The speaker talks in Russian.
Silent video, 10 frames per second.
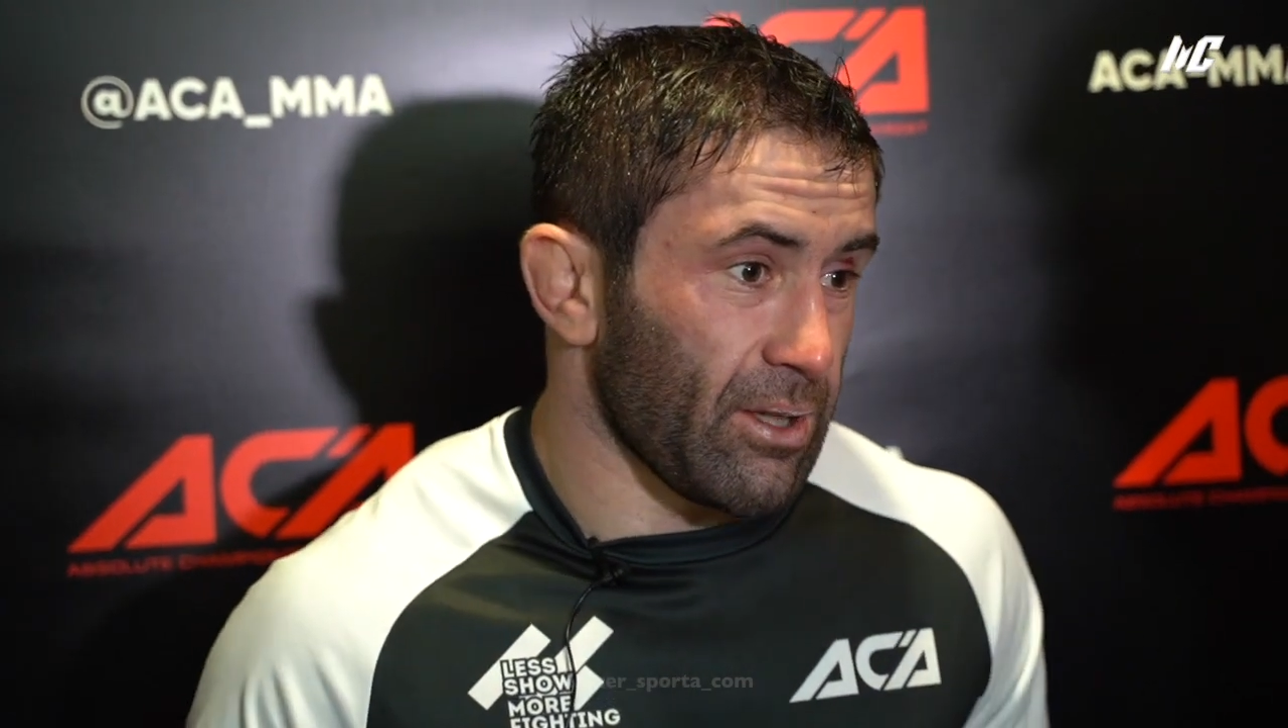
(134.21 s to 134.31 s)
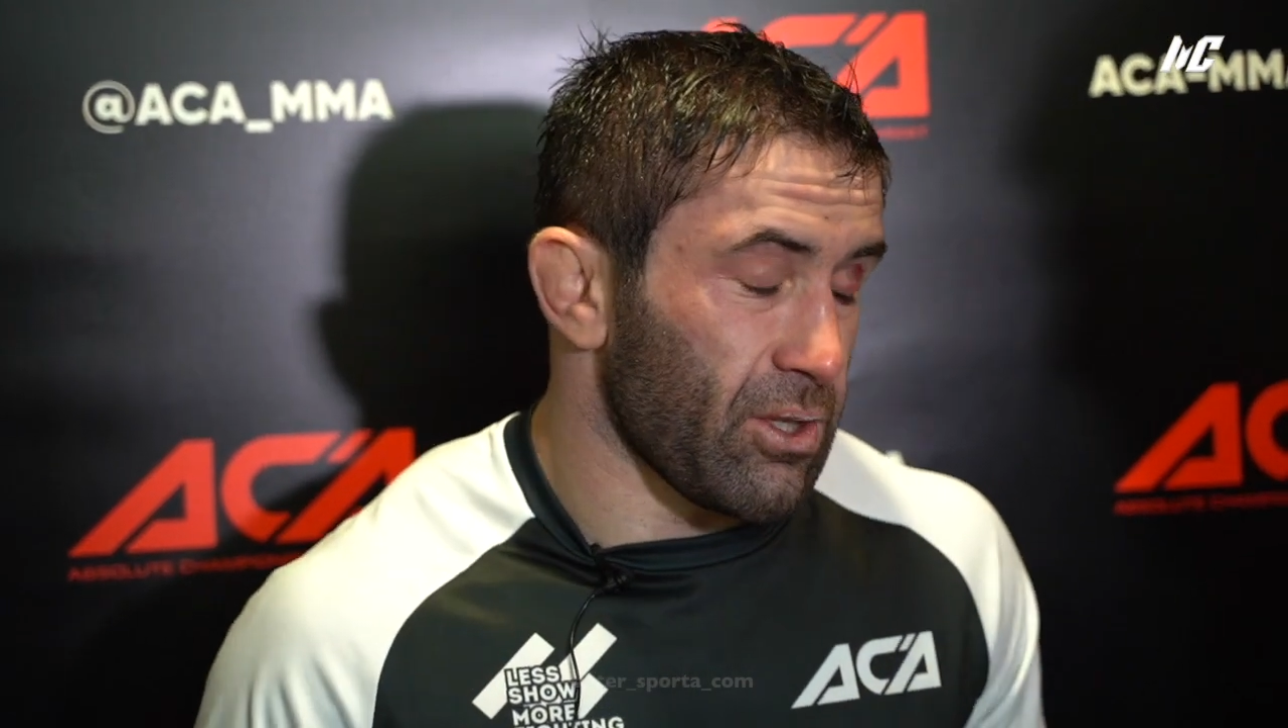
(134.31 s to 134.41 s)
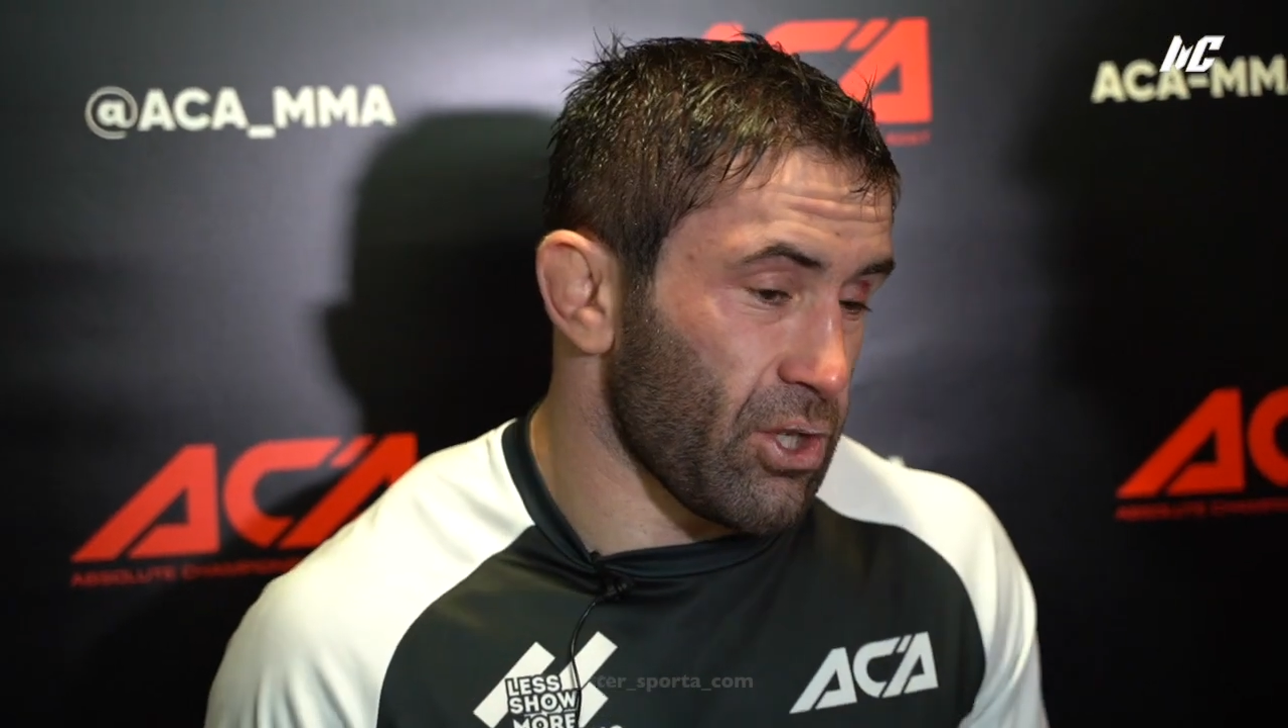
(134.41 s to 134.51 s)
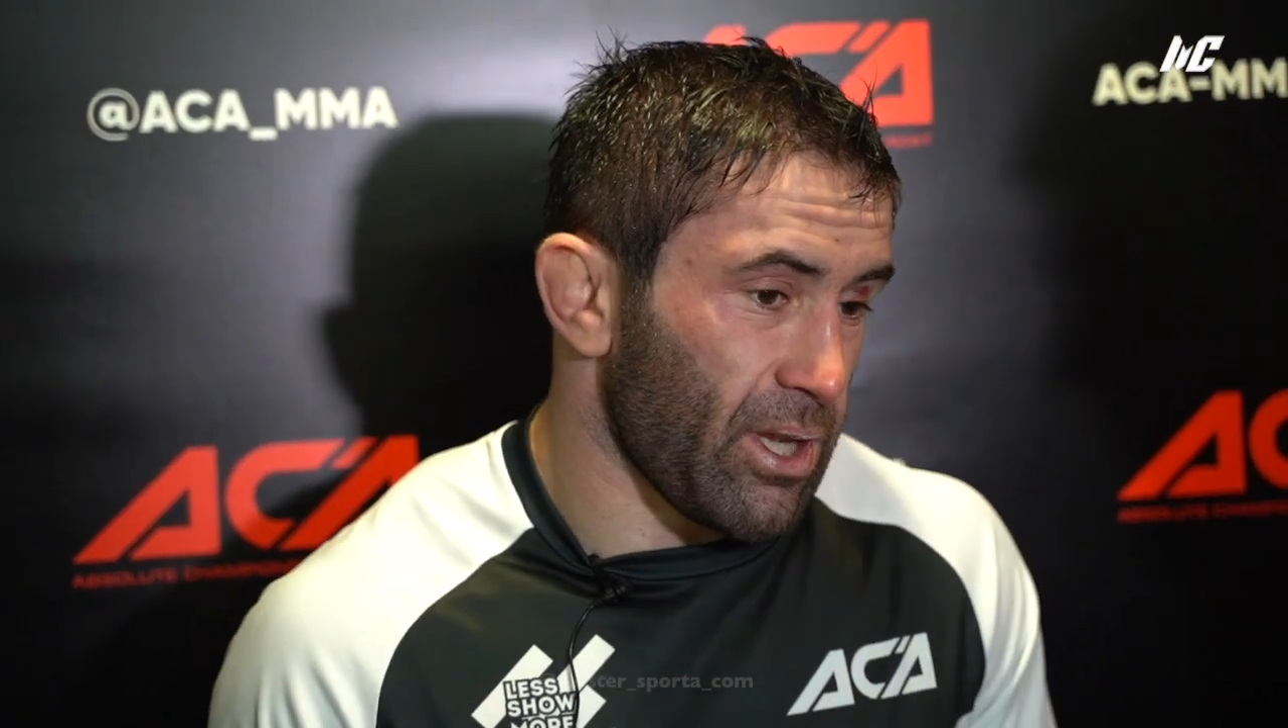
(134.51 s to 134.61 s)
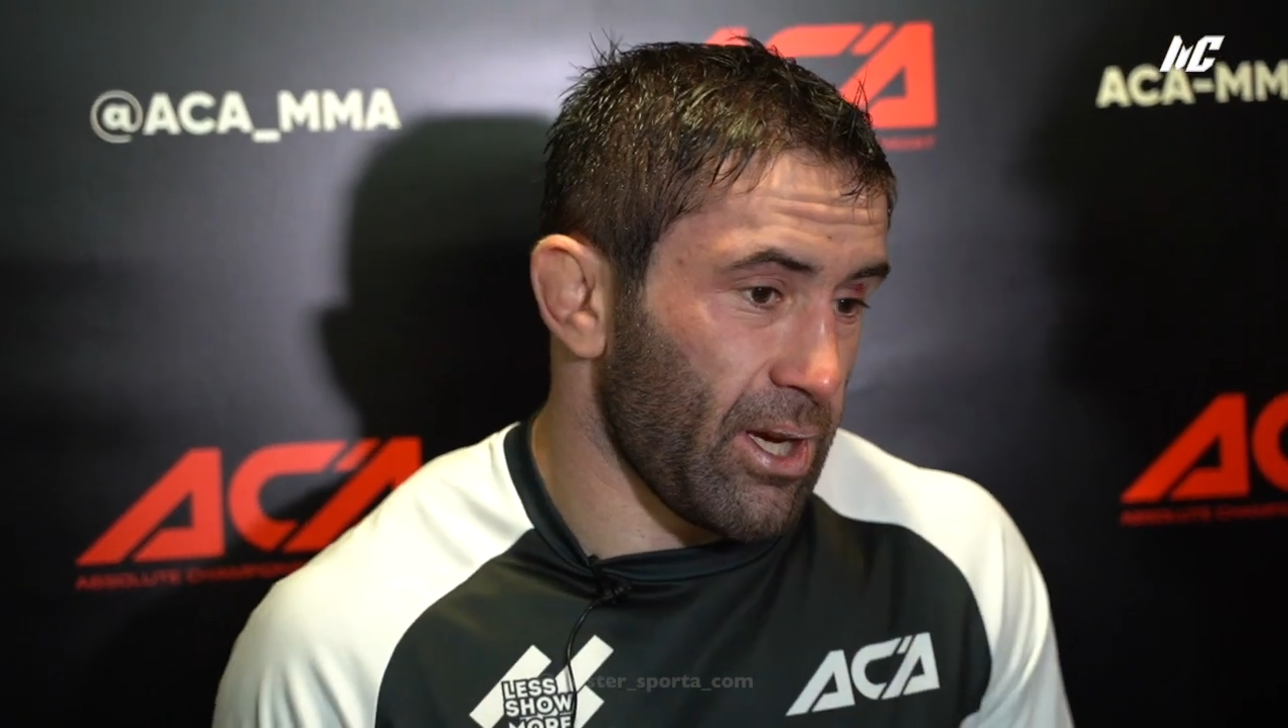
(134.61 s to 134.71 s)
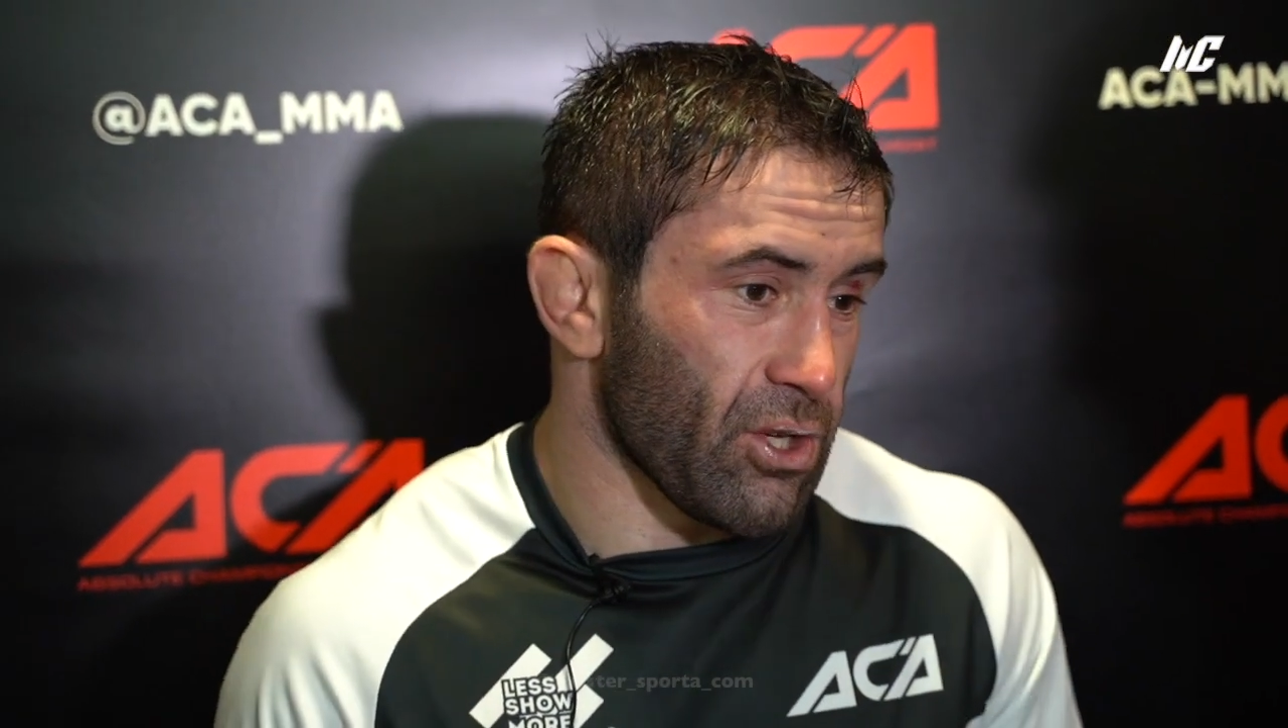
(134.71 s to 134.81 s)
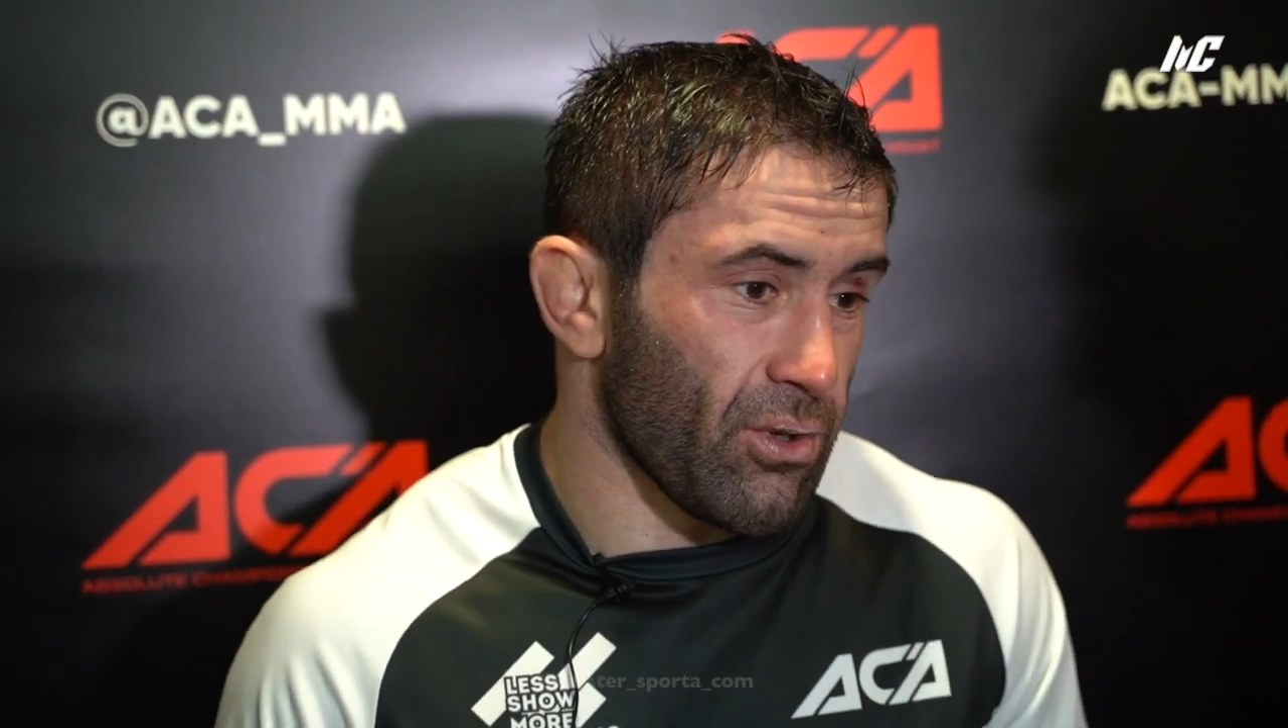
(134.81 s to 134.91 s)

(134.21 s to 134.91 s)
я считаю,